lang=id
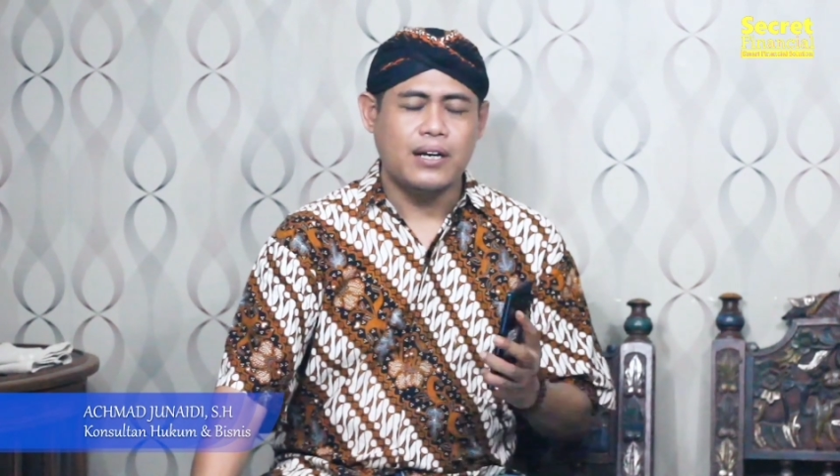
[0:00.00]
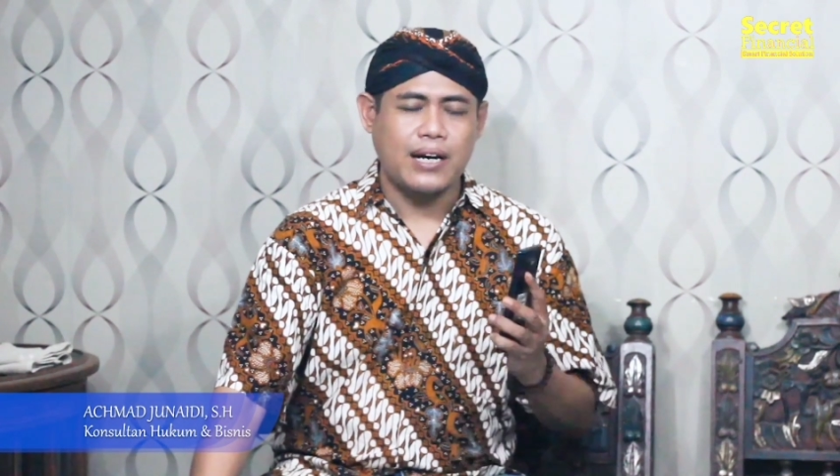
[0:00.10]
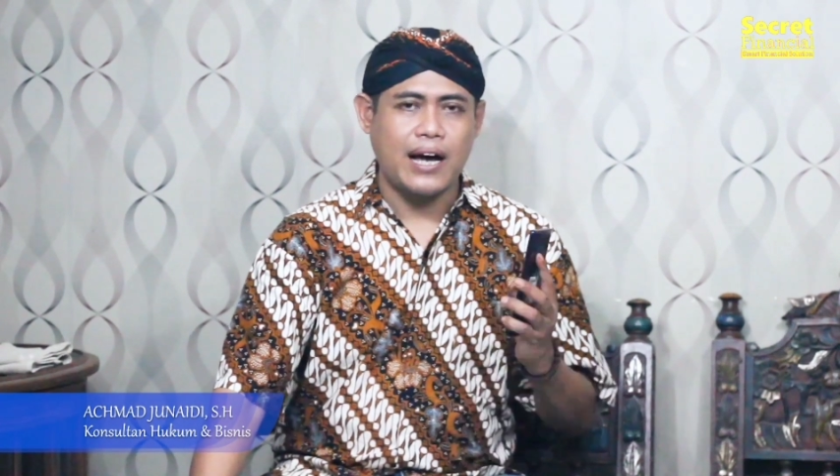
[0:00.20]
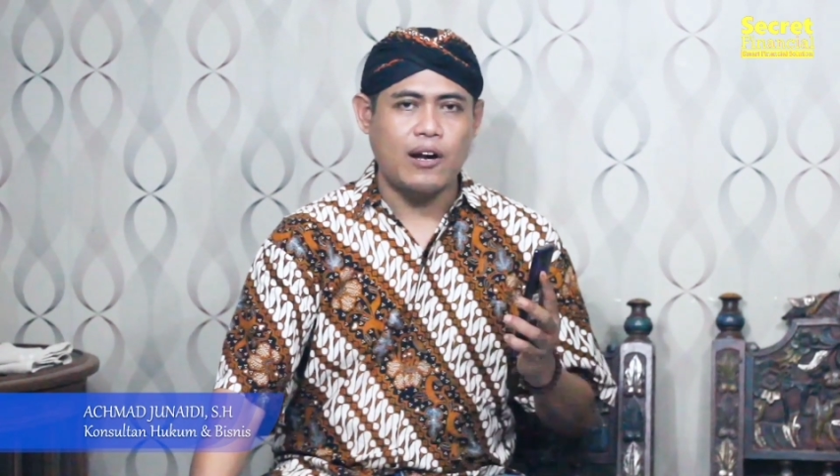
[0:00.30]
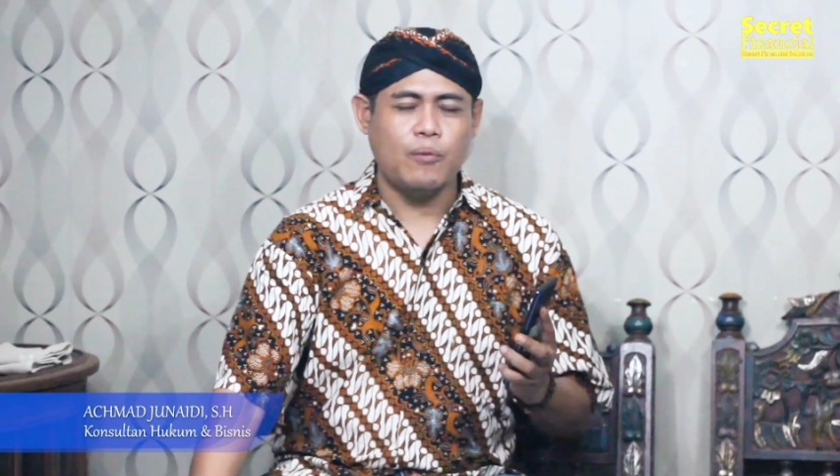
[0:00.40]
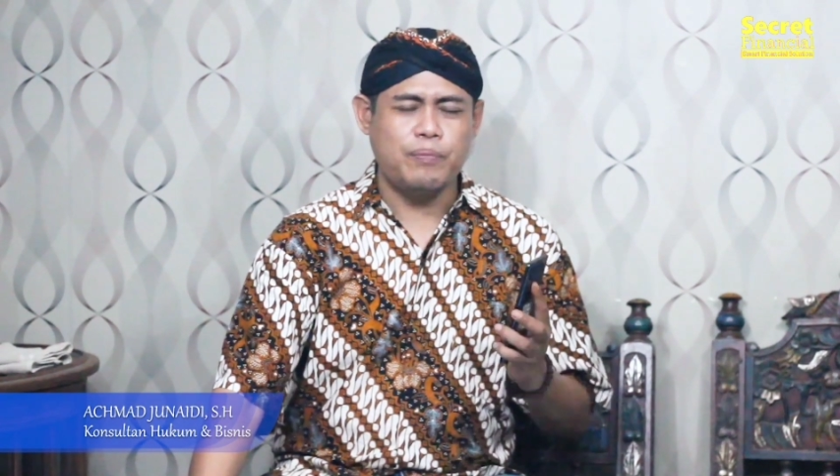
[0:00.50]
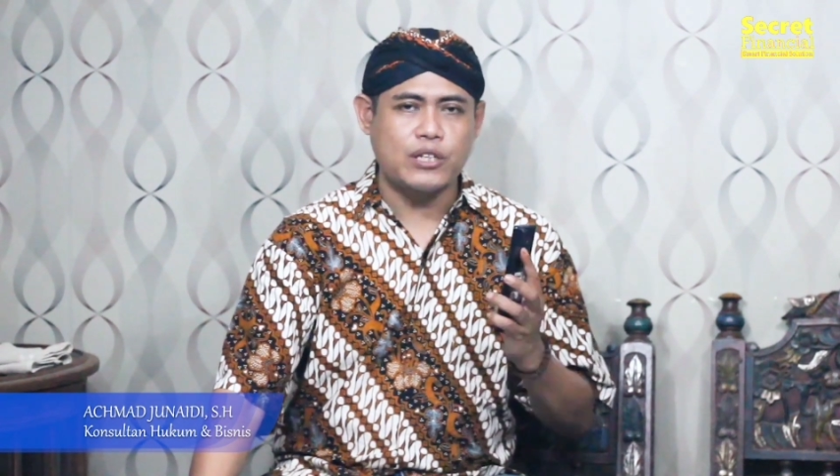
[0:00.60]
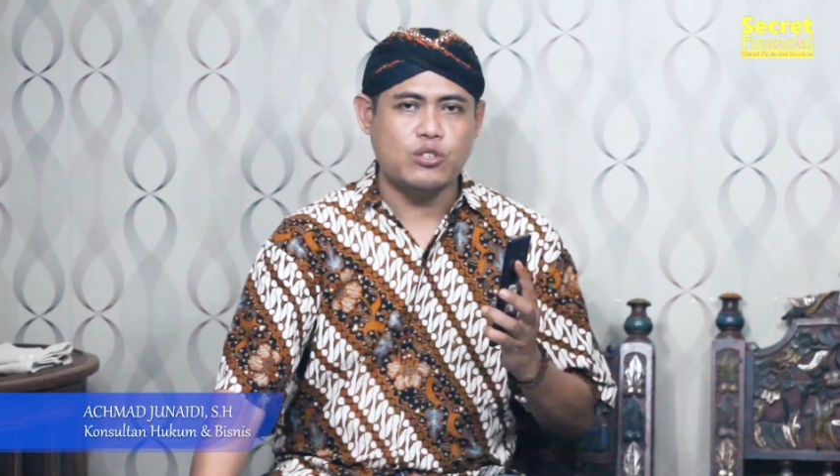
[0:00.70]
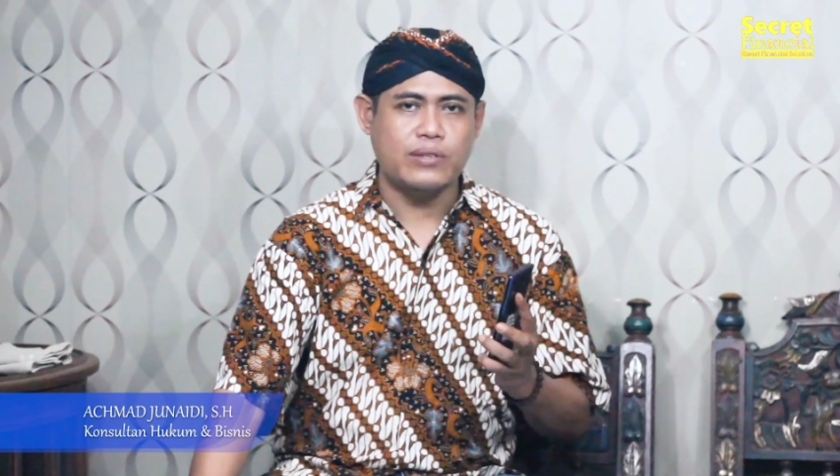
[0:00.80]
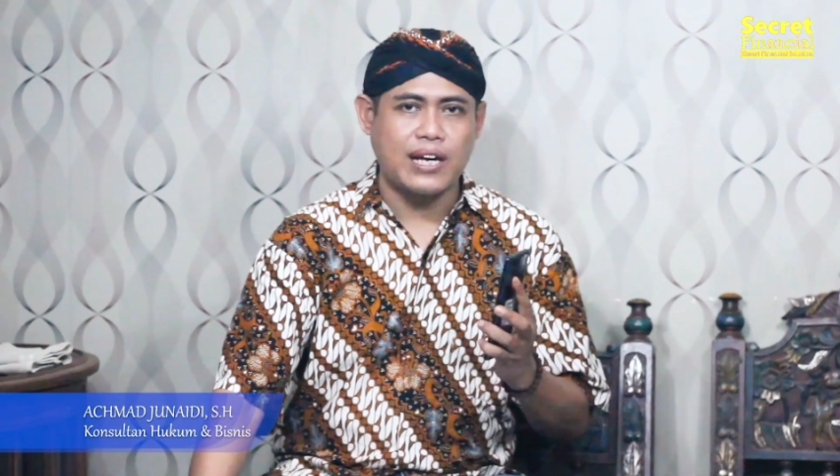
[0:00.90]
kalau
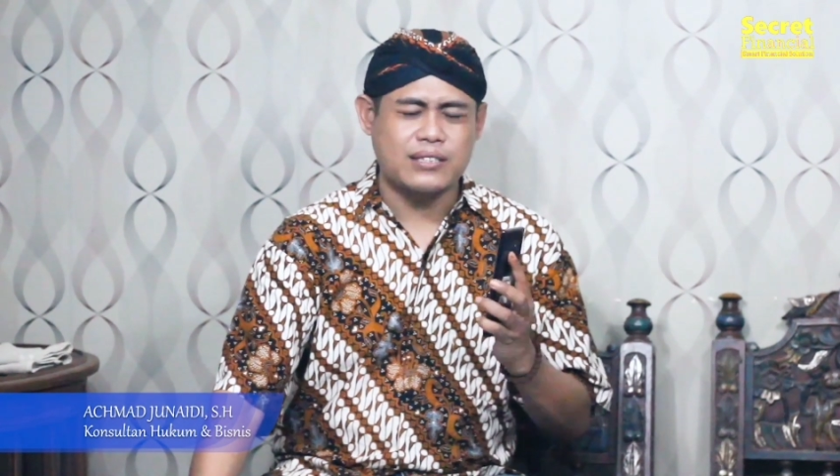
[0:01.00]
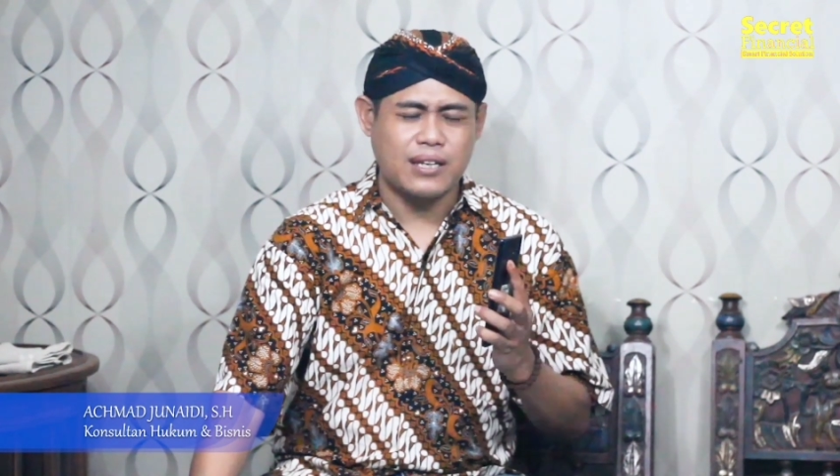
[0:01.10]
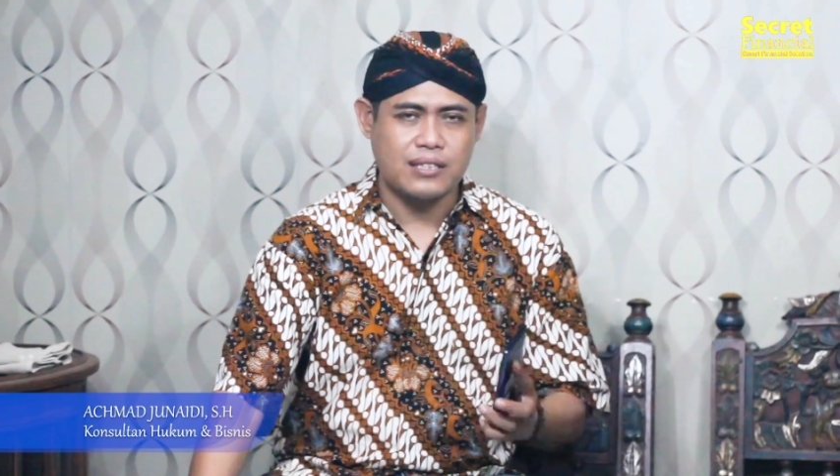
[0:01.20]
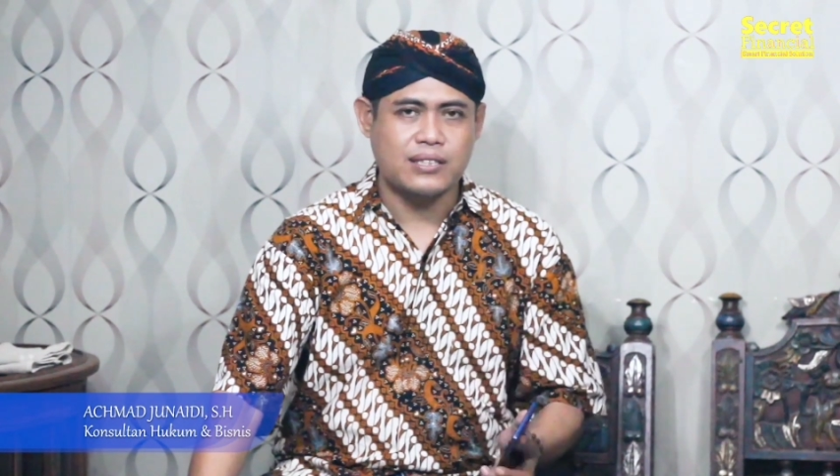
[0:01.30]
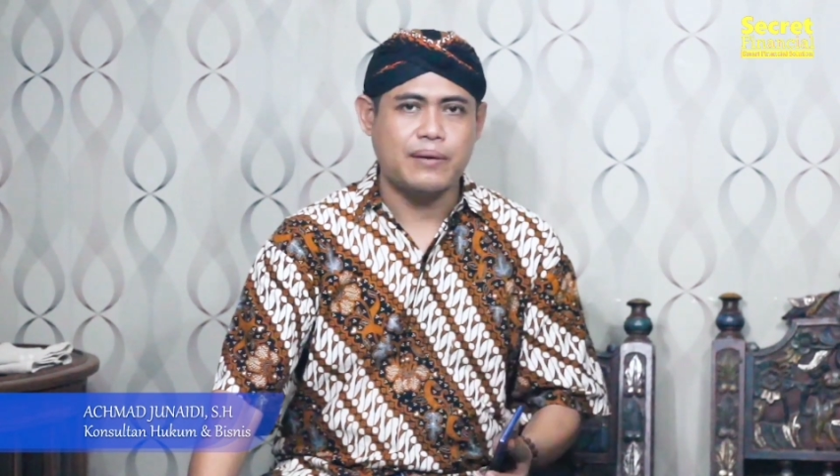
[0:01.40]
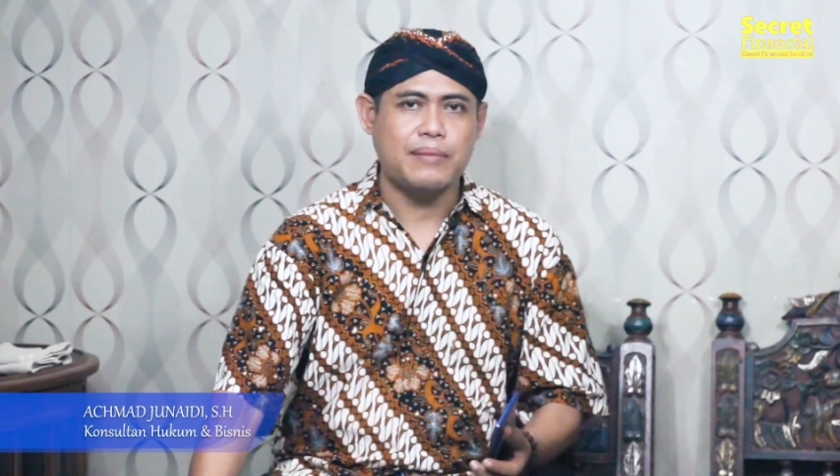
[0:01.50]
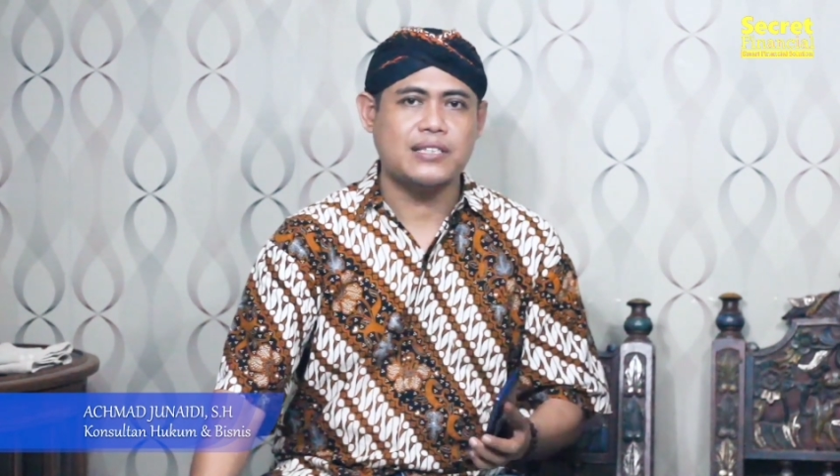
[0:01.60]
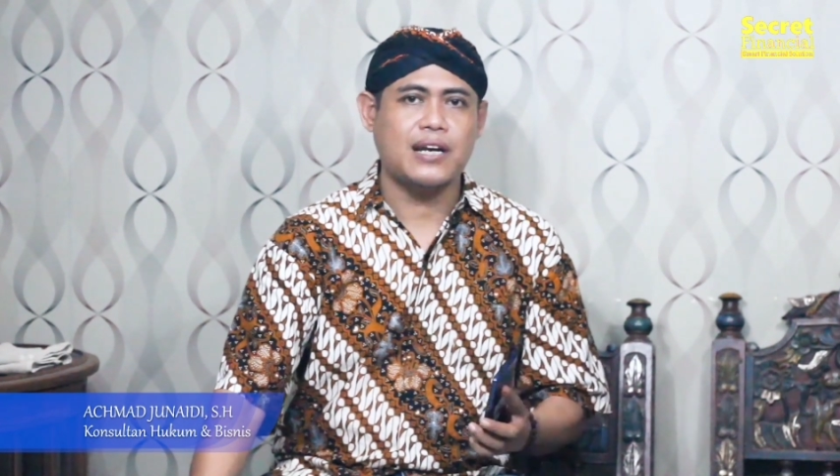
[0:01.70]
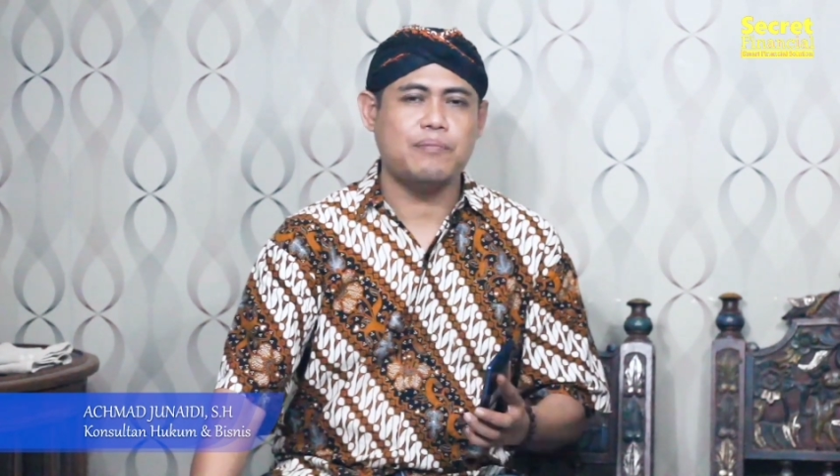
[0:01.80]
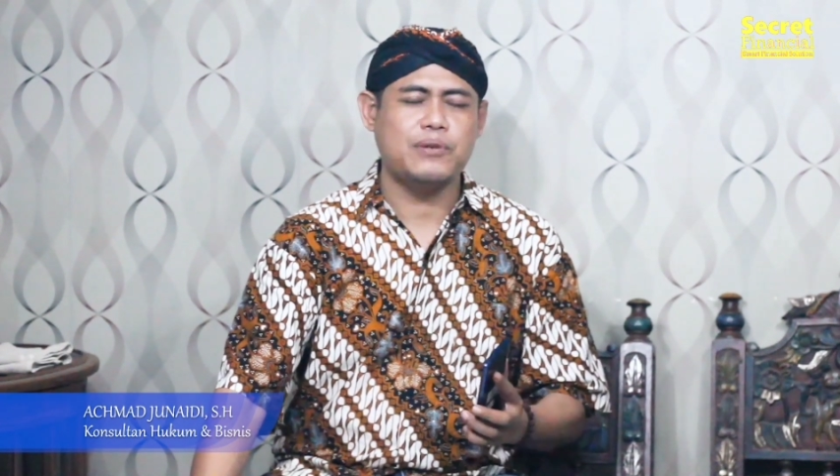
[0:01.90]
besok tidak selesai masalah